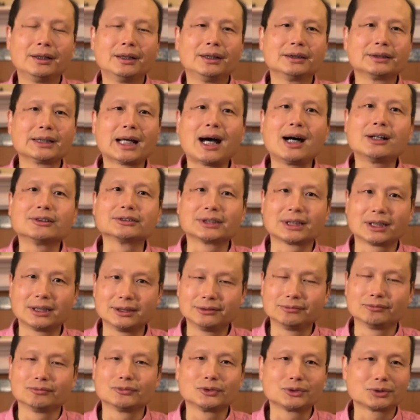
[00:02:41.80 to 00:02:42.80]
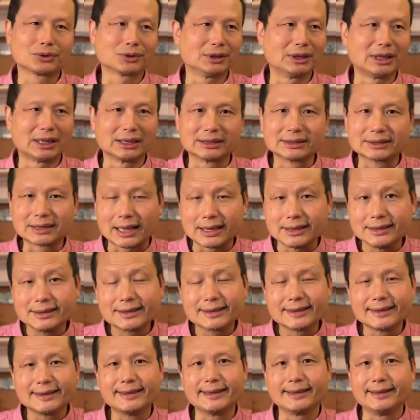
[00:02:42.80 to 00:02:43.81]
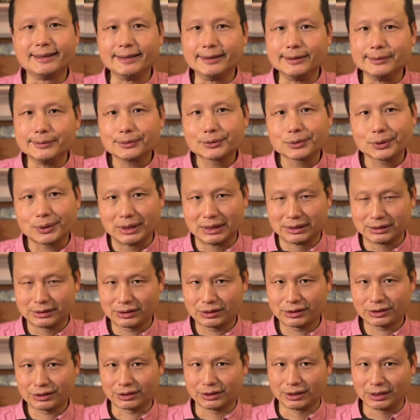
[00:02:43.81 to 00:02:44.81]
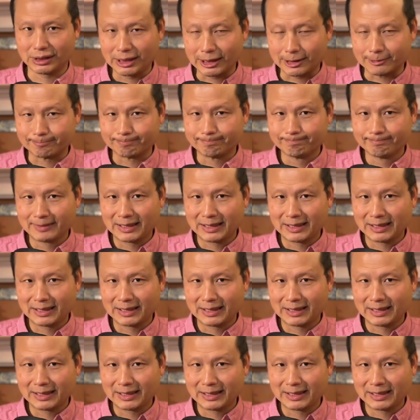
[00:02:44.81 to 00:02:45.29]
他号称做了三期的临床实验。